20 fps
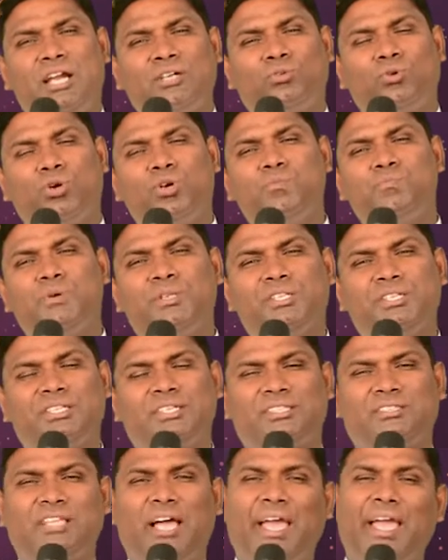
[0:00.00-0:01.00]
நான்
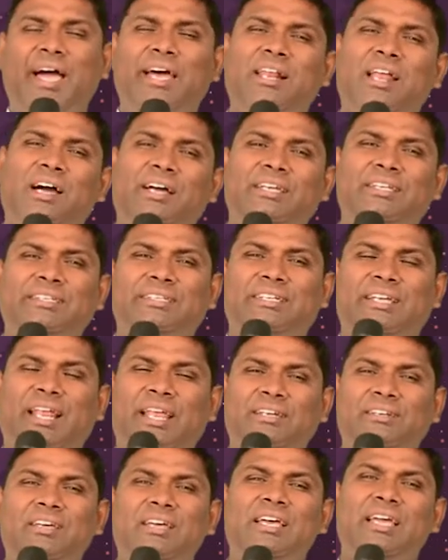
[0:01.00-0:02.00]
கொடுப்பதற்கு தயாராக
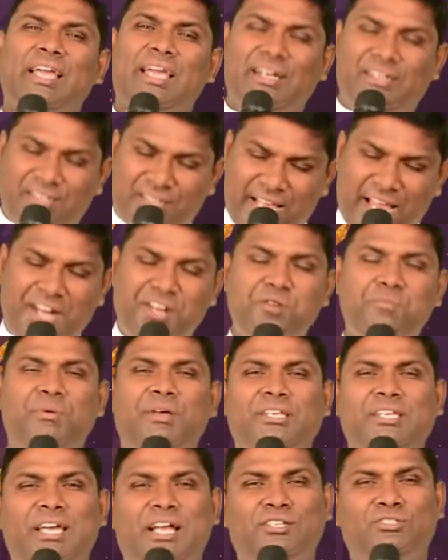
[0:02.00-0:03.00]
இருக்கிறேன் என்று
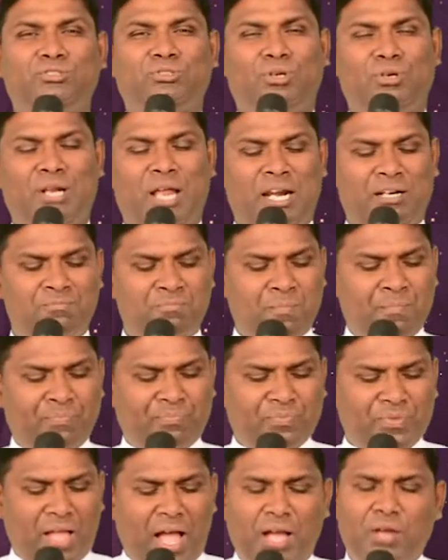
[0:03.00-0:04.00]
கன்னிமரியால் சொன்னார்
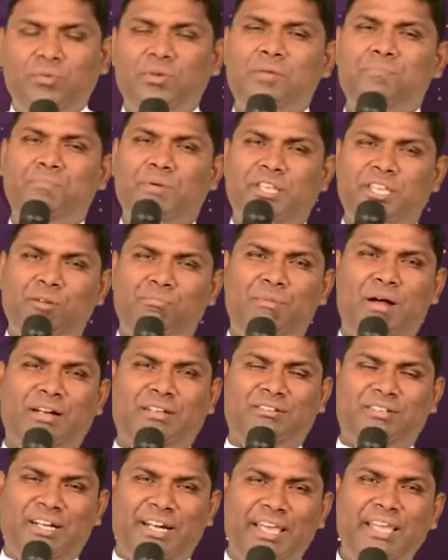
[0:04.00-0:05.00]
ஆகவே
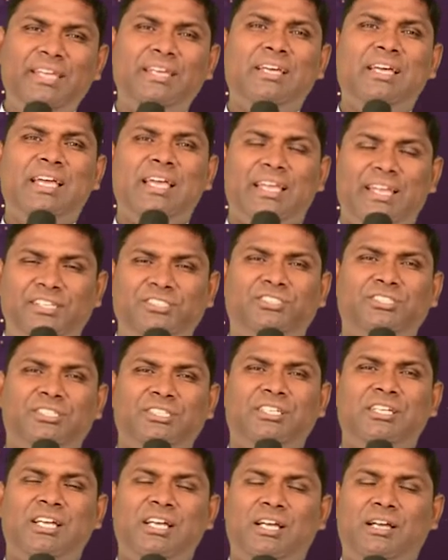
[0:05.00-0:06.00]
பிரியமானவர்களே இன்று
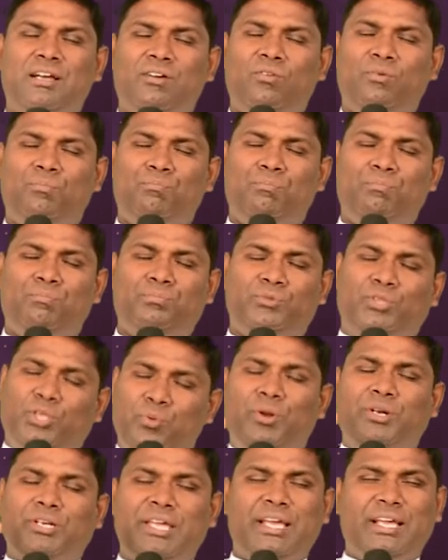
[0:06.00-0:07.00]

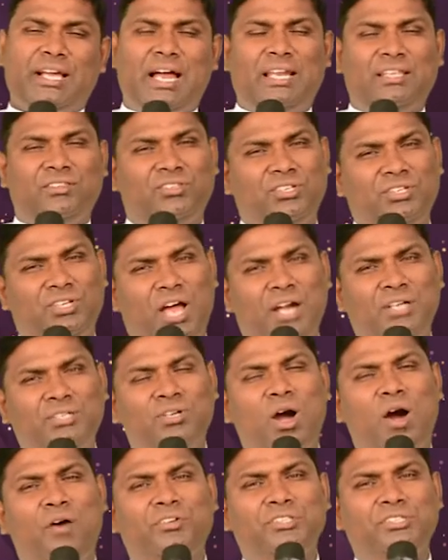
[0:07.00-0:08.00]
திருவருகை காலத்தின்
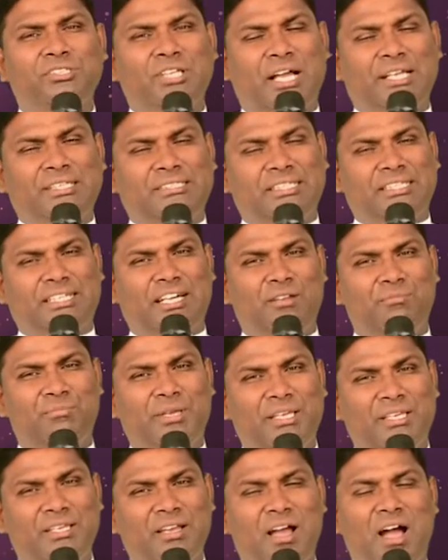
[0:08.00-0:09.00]
நான்காவது
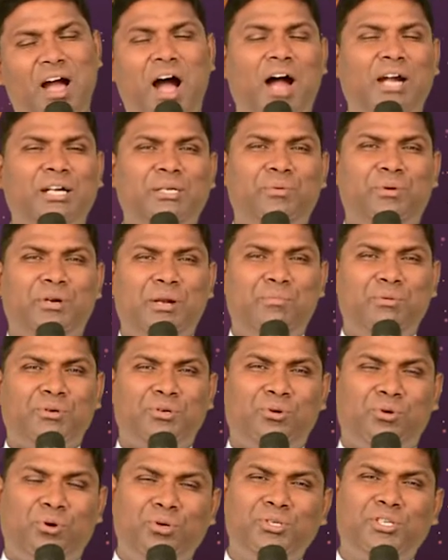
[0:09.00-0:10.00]
ஞாயிற்றுக்கிழமை ஆண்டவர்
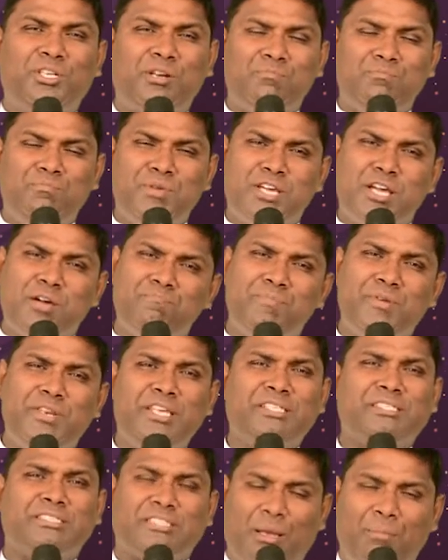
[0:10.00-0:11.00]
நமக்கு கொடுக்கிற
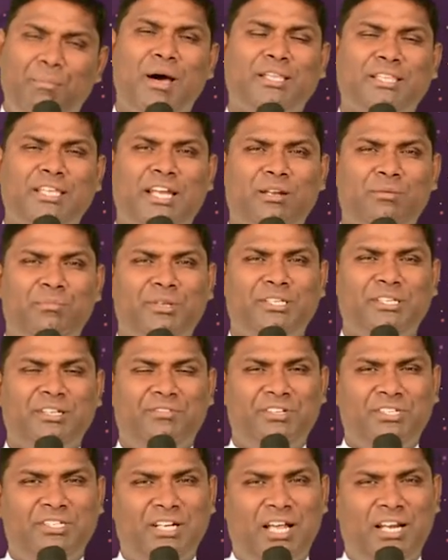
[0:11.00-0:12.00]
மிகப்பெரிய சமாதானம்
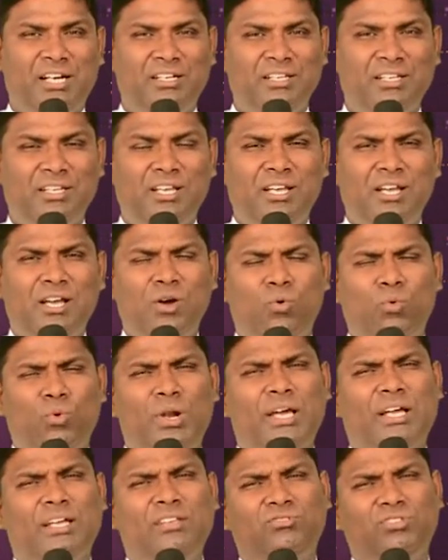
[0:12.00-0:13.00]
என்னவென்றால்
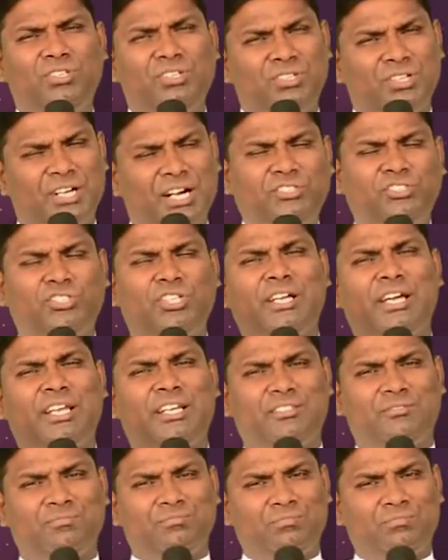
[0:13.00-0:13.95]
உலகத்தின் இரட்சகர்